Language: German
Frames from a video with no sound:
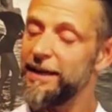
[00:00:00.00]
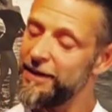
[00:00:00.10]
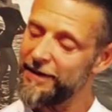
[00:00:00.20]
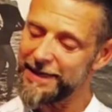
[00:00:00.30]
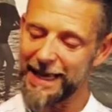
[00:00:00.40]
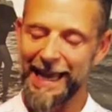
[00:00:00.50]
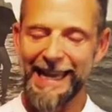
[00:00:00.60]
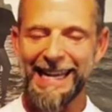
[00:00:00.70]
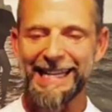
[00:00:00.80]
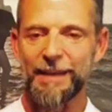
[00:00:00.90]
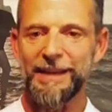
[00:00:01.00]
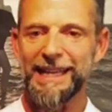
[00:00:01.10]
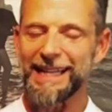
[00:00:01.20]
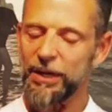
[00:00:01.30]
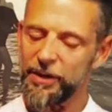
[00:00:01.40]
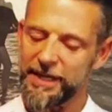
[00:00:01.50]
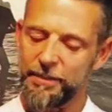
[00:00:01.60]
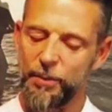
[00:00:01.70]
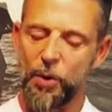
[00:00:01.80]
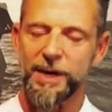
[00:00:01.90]
was erreicht, damit ihr dadurch die
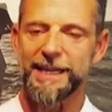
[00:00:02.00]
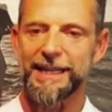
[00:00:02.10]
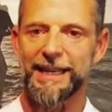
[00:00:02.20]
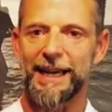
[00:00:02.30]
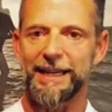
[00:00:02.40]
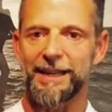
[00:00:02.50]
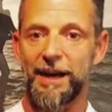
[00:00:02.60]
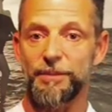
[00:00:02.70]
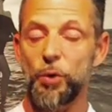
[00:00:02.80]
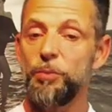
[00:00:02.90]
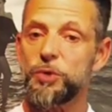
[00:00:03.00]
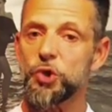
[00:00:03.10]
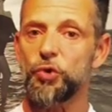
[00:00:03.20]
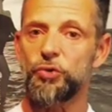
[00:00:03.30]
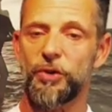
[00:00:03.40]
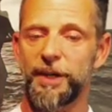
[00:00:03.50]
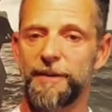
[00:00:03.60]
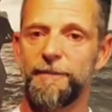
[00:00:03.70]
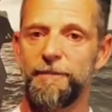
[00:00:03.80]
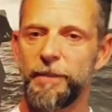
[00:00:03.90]
Möglichkeit habt, umzustrukturieren.
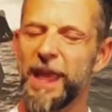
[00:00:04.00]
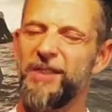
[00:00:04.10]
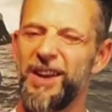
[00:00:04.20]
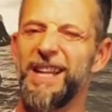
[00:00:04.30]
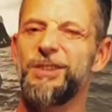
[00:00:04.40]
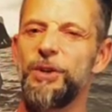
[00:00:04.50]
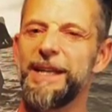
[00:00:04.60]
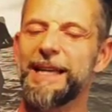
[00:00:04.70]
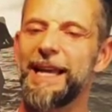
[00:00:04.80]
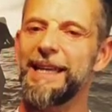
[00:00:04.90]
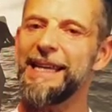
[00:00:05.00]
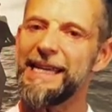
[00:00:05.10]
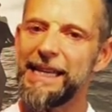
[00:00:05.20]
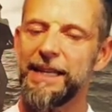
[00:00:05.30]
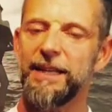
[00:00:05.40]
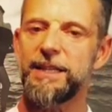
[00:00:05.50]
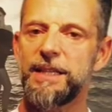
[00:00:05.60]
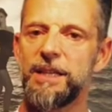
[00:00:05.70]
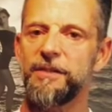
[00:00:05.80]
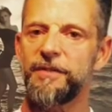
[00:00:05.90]
Wenn natürlich dann
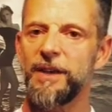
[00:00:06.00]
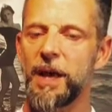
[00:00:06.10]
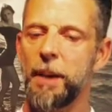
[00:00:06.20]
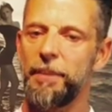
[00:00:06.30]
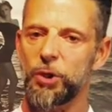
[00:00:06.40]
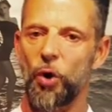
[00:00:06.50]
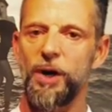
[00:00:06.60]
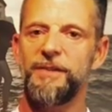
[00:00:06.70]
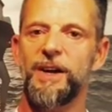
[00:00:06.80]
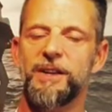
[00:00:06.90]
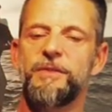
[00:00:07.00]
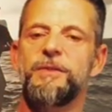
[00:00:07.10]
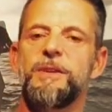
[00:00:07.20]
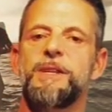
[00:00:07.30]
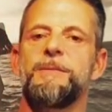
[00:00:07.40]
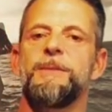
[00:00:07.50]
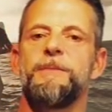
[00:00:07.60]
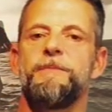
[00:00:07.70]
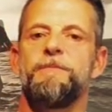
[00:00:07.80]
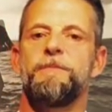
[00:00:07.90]
intensiv betreut werden wollt,
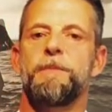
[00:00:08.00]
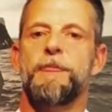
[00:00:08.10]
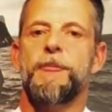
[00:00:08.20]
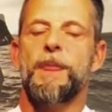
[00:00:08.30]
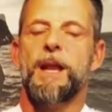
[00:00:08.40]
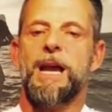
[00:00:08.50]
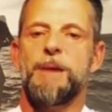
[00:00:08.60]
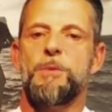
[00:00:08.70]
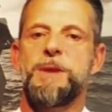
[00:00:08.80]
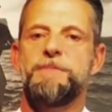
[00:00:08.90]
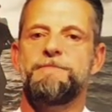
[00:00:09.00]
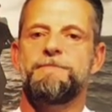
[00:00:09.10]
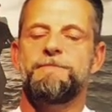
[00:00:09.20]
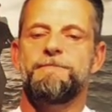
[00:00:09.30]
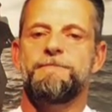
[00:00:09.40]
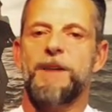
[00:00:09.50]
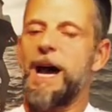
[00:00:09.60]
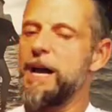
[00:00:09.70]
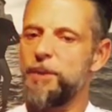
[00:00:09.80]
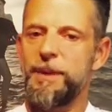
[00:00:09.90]
kein Problem.
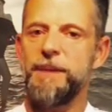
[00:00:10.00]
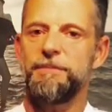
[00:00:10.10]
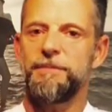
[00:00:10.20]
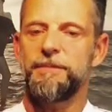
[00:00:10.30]
Kein Problem.